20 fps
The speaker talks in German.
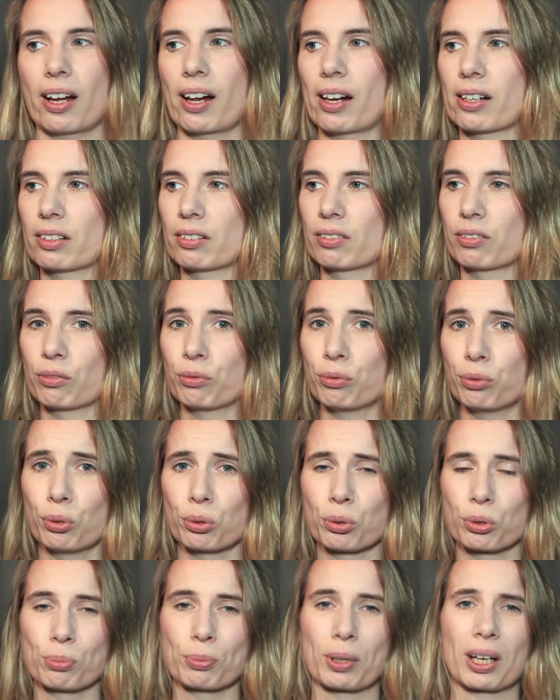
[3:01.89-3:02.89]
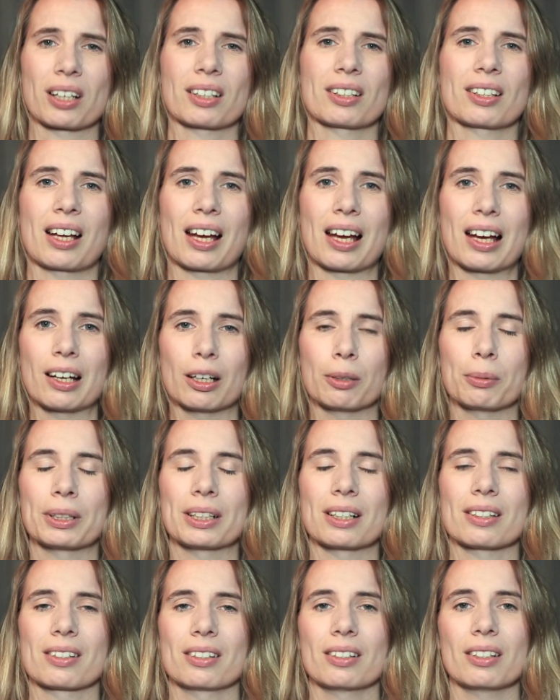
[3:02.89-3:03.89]
halten, Foto machen, aber
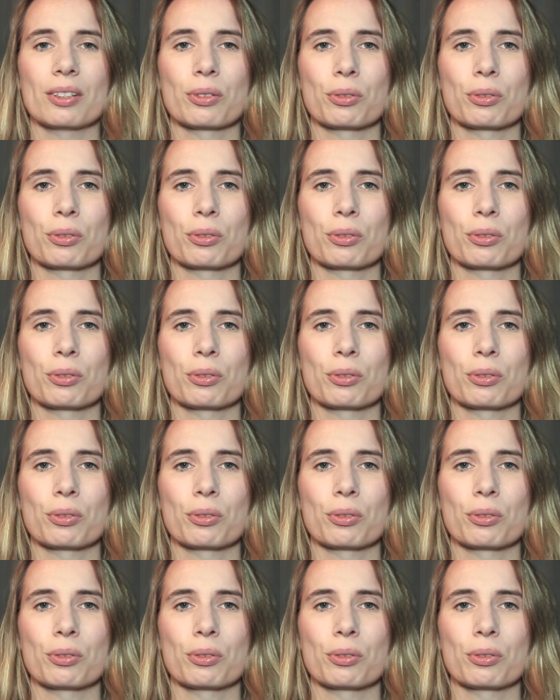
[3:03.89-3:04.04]
das sind